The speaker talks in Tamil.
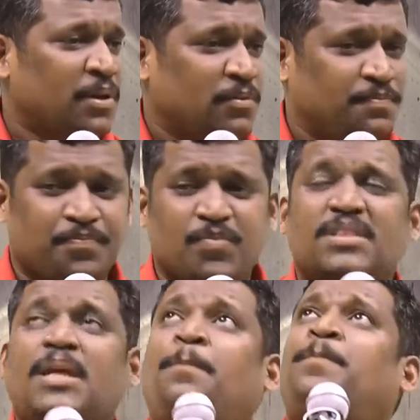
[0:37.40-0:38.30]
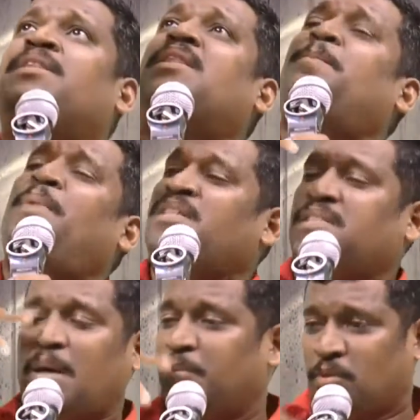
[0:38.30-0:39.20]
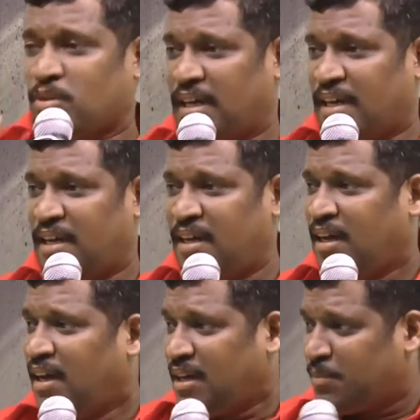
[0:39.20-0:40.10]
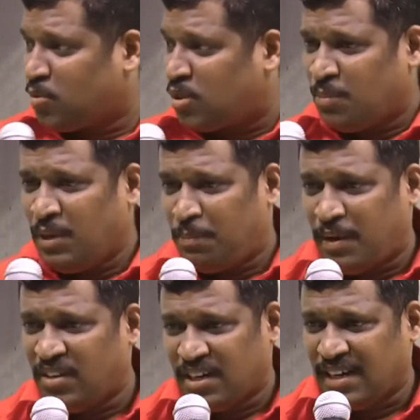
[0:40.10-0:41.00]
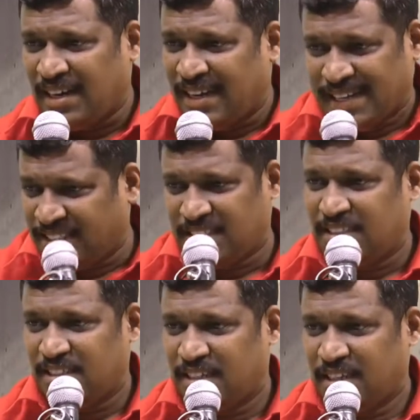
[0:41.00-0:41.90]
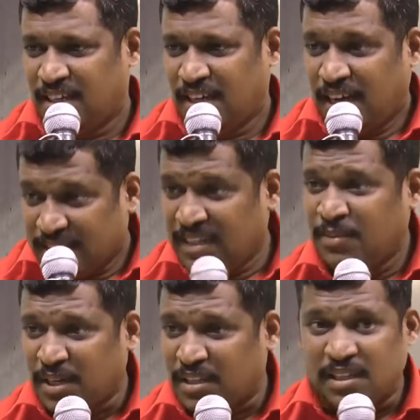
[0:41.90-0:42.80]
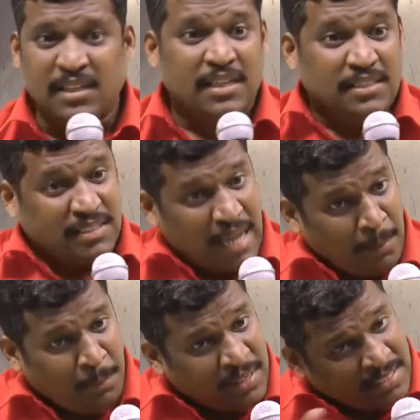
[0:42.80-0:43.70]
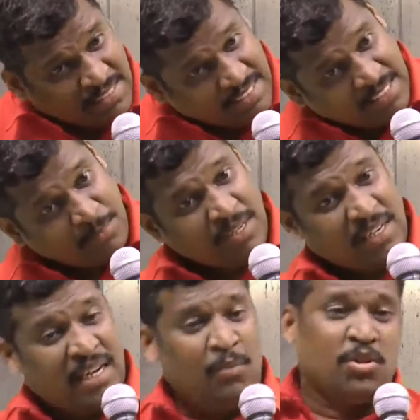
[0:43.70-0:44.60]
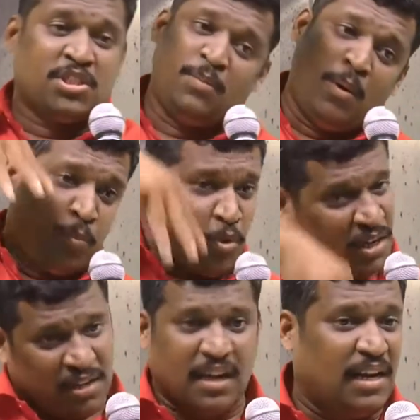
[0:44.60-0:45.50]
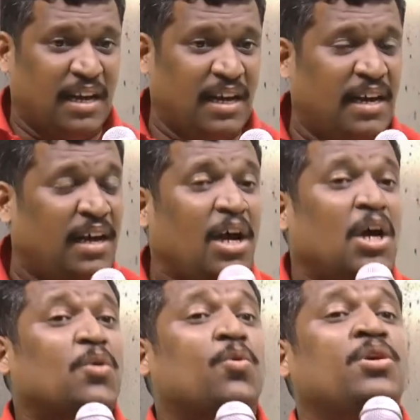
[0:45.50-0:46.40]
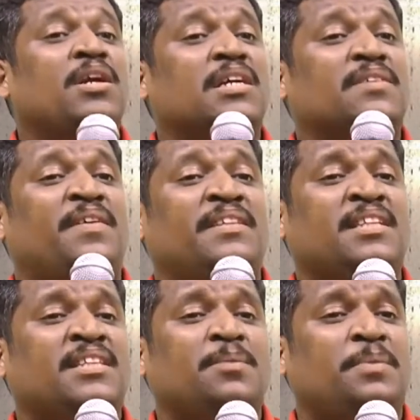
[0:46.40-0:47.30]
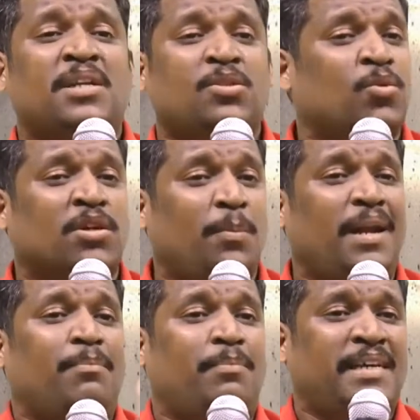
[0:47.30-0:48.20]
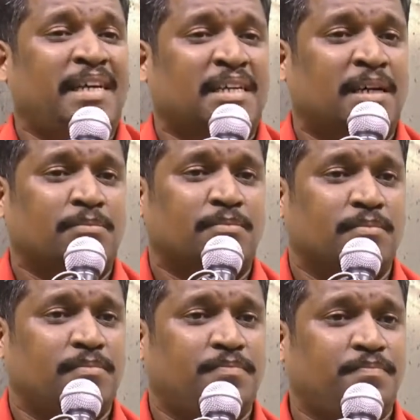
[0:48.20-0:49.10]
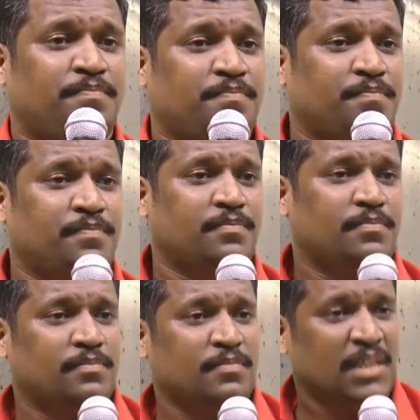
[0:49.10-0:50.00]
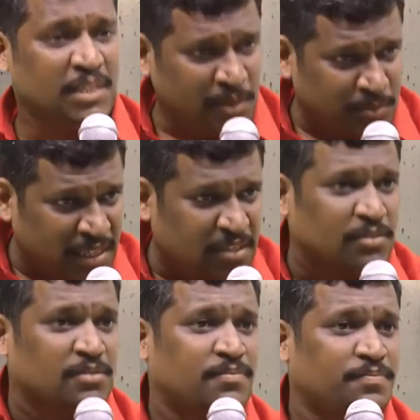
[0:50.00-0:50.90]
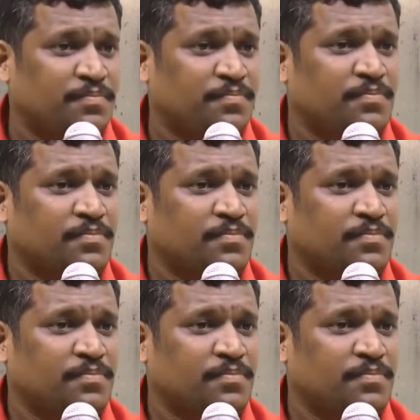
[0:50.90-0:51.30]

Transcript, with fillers: சாப்பிட்றோம் தப்பு தப்பாக சாப்பிட்டோன்னே நமது உடம்பில் பவர் இருக்கு இல்லையா எனர்ஜி அது என்ன பண்ணுது சாப்பாட்டை ஜீரணம் பண்ணுறக்கே மொத்தமாக போயிருந்தால உங்களுக்கு வந்ததுக்கு பேர் தூக்கம் இல்லை மயக்கம் அதுக்கு பேர் மயக்கம்